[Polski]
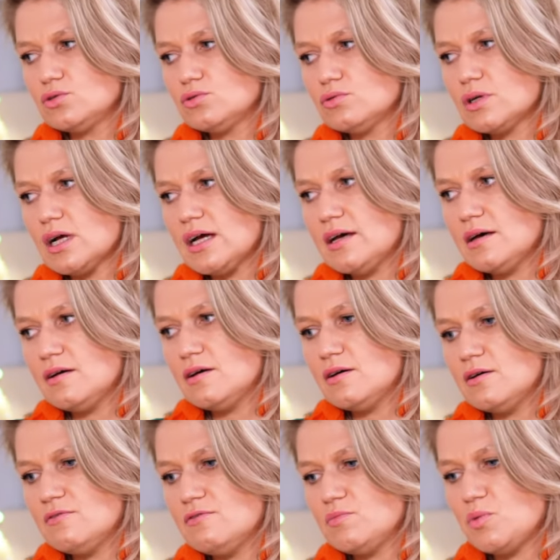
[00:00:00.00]
które
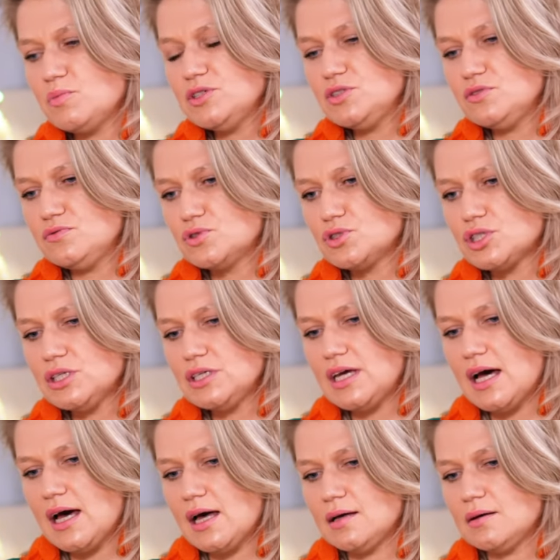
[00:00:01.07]
e, w momencie
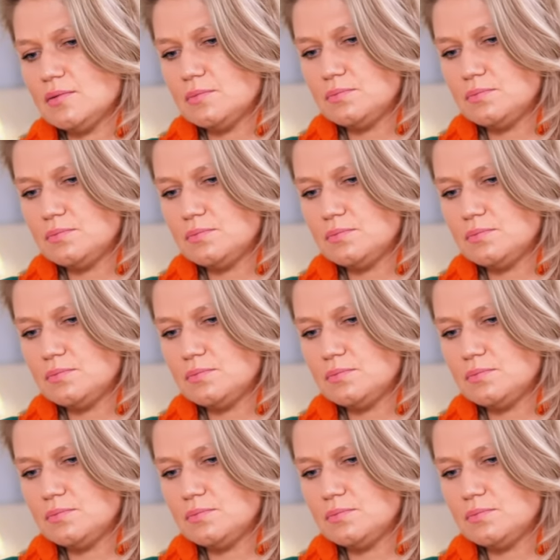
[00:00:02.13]
włączenia,